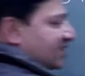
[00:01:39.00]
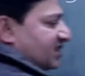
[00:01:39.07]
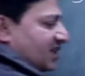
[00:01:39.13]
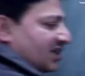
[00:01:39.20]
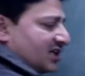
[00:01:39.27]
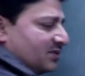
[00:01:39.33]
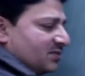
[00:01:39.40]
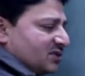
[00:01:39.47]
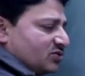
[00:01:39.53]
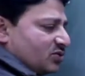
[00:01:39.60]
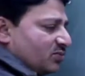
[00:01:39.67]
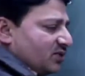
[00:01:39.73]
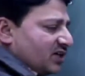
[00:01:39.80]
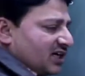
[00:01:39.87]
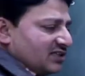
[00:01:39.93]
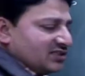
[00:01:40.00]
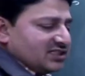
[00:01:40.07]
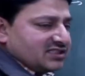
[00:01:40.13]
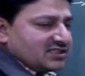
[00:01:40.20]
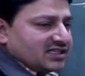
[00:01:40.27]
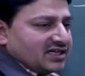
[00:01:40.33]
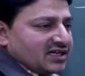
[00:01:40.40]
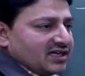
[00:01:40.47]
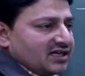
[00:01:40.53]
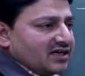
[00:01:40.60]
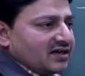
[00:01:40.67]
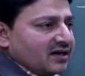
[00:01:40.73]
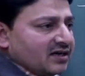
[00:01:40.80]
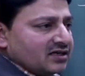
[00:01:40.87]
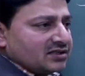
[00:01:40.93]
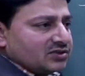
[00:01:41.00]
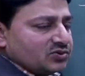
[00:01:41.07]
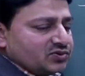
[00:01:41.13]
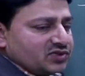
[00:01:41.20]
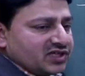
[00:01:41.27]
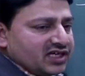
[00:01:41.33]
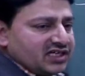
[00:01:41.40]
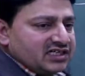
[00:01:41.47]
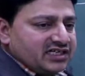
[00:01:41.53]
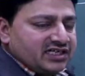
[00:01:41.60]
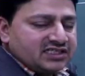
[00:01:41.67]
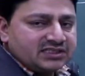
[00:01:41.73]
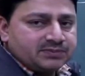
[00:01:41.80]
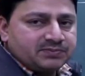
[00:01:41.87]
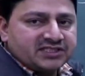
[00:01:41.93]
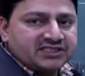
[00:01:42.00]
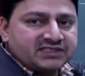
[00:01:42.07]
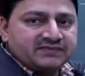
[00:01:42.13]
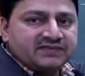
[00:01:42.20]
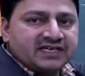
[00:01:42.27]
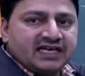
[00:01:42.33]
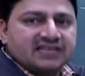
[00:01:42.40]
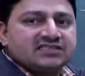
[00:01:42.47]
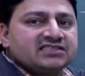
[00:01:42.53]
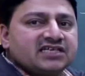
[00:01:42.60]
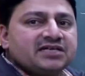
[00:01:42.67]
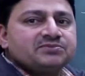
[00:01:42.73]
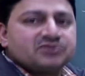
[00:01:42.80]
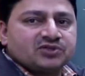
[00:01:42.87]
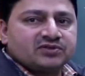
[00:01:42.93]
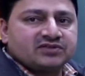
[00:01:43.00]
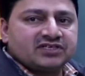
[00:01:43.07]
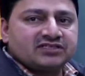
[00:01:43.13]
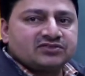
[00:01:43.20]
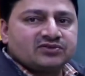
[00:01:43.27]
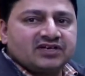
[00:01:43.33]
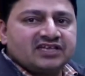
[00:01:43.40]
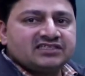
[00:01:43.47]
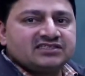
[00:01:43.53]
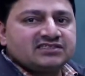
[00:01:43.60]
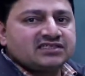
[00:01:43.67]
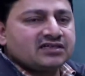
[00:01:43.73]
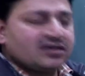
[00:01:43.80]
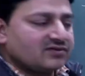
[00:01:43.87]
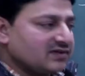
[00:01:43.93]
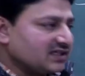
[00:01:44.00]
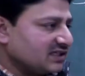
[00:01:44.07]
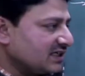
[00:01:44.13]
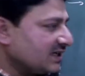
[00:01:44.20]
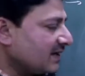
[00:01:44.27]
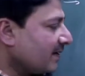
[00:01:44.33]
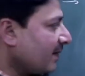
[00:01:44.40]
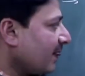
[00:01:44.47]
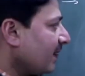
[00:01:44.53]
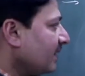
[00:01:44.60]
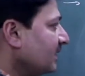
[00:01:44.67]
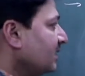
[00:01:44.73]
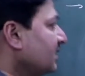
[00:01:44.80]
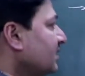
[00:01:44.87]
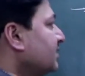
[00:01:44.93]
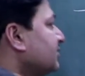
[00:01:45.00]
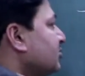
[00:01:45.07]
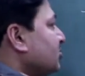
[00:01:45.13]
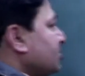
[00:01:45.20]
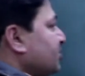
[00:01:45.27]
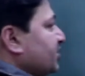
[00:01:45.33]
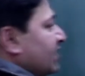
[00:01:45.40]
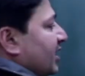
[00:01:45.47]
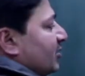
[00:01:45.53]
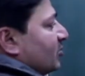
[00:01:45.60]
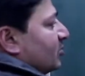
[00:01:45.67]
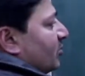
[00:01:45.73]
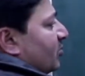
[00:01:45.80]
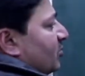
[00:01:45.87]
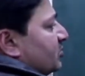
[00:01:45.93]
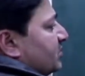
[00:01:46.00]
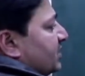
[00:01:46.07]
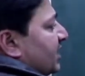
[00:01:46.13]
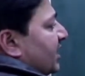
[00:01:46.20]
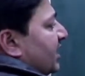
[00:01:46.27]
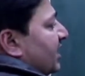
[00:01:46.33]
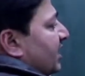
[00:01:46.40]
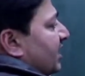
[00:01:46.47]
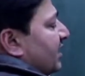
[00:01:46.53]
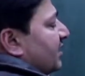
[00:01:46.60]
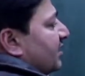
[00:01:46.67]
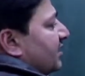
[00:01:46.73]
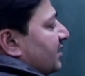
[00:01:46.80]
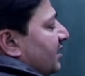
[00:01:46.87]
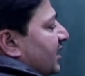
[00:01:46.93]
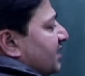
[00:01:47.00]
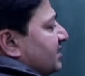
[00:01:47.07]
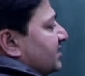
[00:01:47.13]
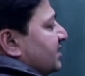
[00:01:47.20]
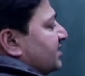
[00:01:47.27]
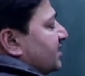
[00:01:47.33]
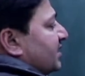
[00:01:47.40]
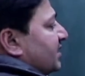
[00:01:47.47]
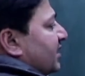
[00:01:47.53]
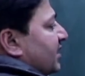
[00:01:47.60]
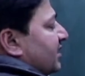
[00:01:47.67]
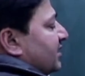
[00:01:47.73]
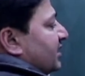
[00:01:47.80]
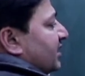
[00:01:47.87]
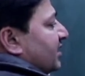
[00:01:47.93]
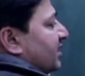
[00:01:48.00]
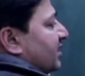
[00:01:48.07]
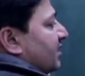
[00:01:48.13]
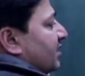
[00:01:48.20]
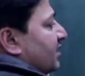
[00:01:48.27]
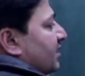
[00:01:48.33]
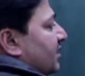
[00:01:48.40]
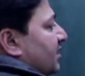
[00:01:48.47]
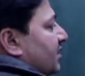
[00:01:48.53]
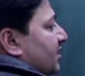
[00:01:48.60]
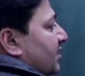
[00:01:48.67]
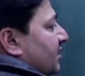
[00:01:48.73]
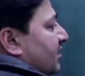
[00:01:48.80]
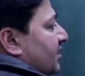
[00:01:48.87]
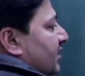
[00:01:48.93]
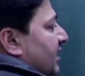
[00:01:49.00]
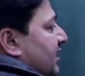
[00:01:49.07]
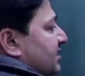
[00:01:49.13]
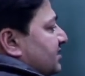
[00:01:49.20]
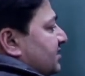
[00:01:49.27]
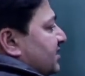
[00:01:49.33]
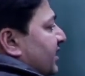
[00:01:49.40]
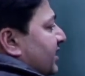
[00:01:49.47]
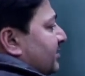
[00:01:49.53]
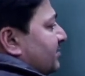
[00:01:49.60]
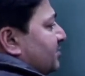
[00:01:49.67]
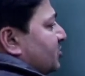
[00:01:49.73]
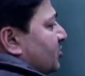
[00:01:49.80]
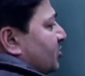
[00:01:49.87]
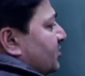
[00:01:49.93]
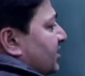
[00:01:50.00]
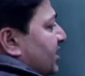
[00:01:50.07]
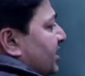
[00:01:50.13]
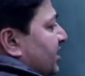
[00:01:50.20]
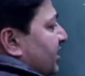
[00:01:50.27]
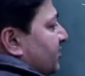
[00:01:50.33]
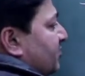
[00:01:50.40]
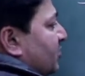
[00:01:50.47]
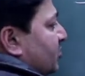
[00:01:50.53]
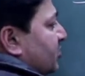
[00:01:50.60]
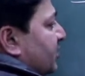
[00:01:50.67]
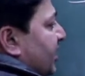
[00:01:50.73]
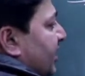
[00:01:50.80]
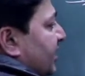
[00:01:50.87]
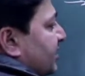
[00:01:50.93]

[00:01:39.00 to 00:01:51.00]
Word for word: शरीर में जो भी डाइजेशन है उसके लिए स्पेसिफिक एंजाइम्स होते हैं जो डाइजेशन करवाते हैं तो सेलुलोज के डाइजेशन के लिए एंजाइम जो चाहिए वो होता है